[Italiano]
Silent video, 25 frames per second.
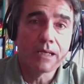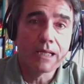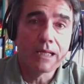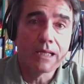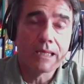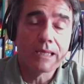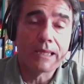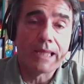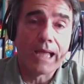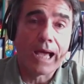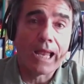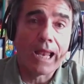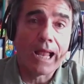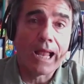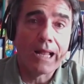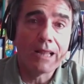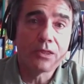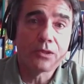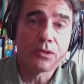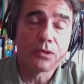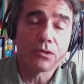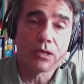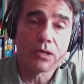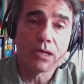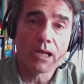
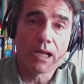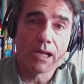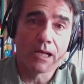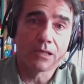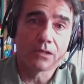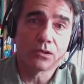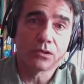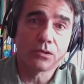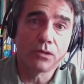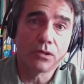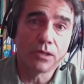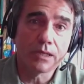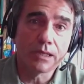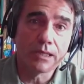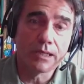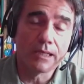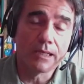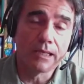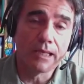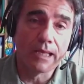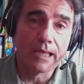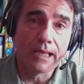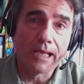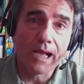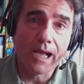dall'altro lato i
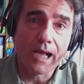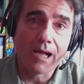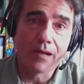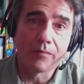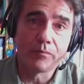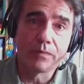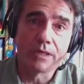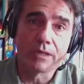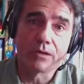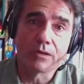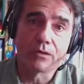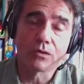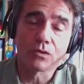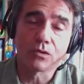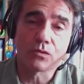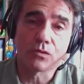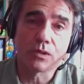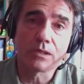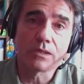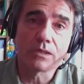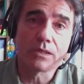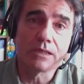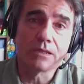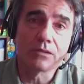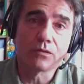legami
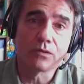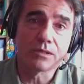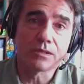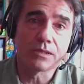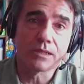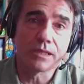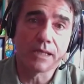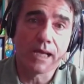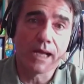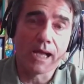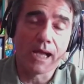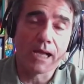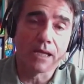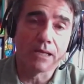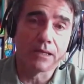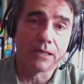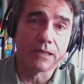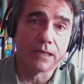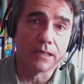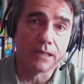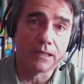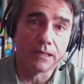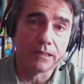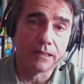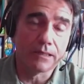costruiti in questi
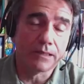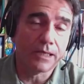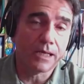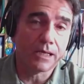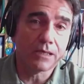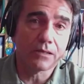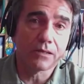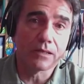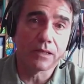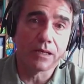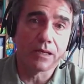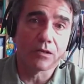anni all'interno della